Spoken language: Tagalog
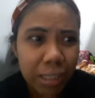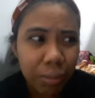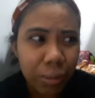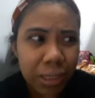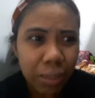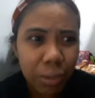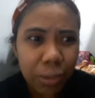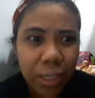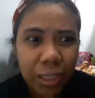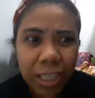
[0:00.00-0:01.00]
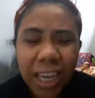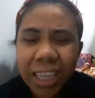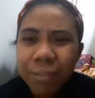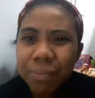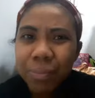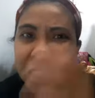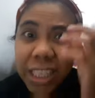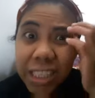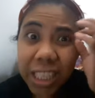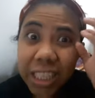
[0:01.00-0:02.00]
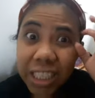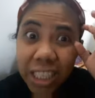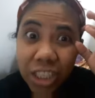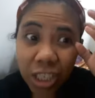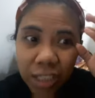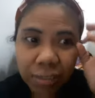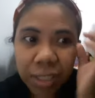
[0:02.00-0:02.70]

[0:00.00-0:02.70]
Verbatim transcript: Sabi, sabi kong gano'n, ah, Lista-lista siya.